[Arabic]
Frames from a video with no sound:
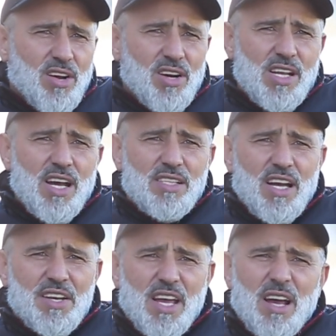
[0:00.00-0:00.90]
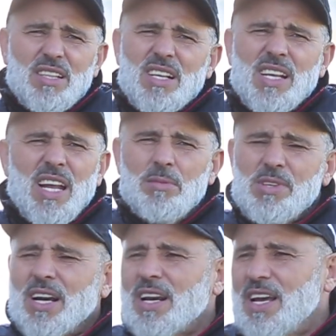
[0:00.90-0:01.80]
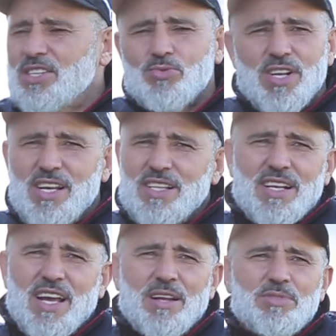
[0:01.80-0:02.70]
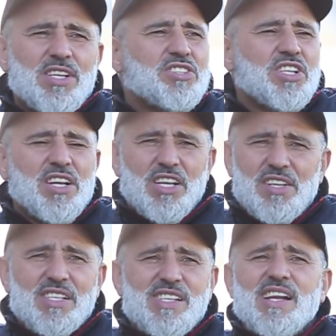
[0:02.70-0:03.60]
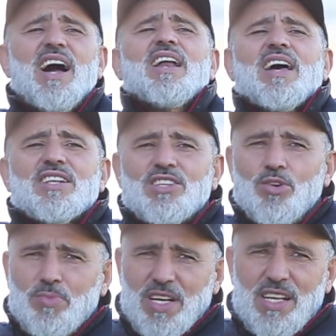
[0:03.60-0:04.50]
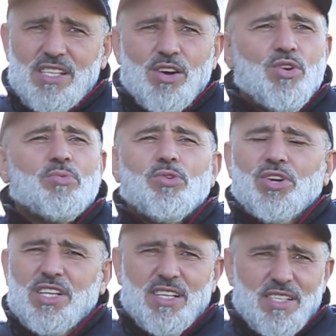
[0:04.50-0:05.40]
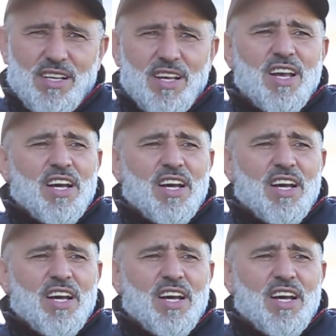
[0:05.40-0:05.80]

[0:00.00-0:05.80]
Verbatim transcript: فلهذا حنايا هذاك الكلام ديال الرئيس وهذه هذا الكلام ديال الشارع الناس اللي لا علاقه لهم بالرياضيه ولا بالرياضيه